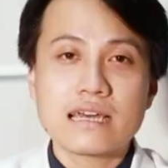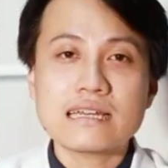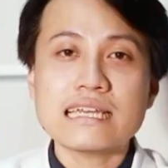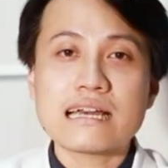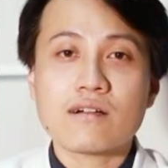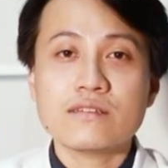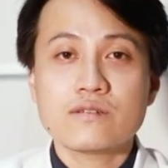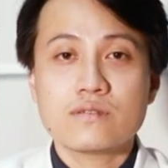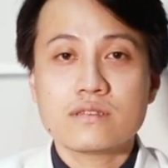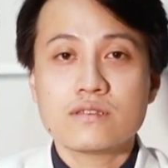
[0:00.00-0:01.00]
Đến khi đã có
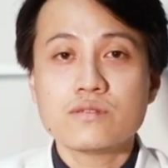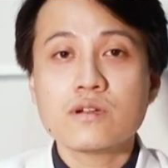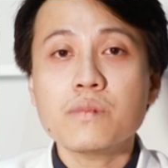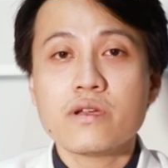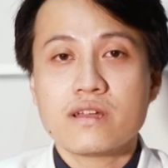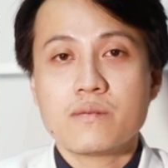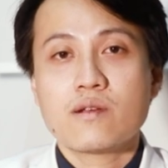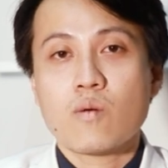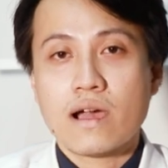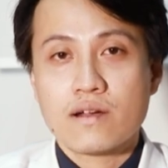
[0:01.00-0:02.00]
triệu chứng biểu hiện ở
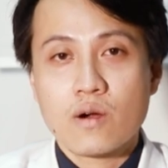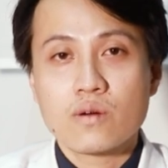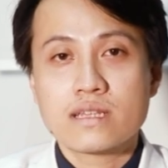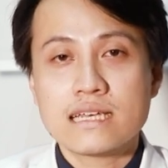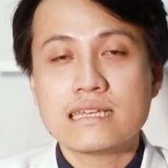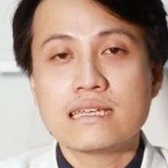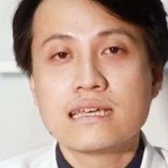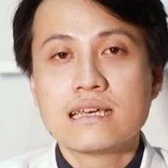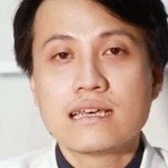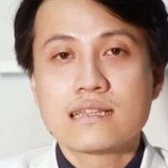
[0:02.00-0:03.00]
bên ngoài rồi thì
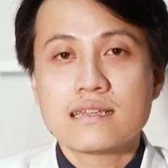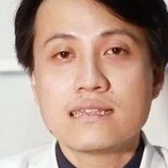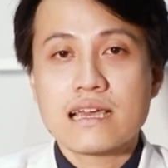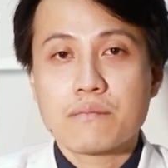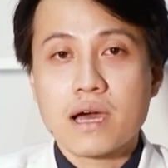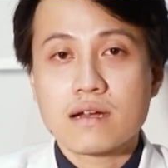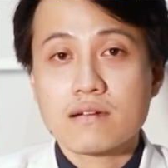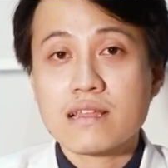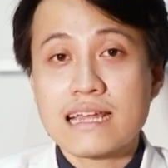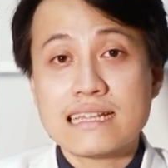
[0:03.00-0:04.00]
tình trạng bệnh
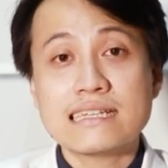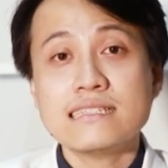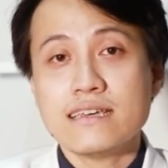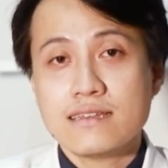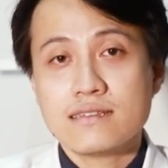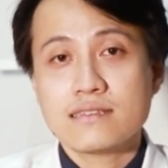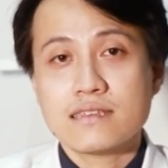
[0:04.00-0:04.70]
có thể đã tiến triển,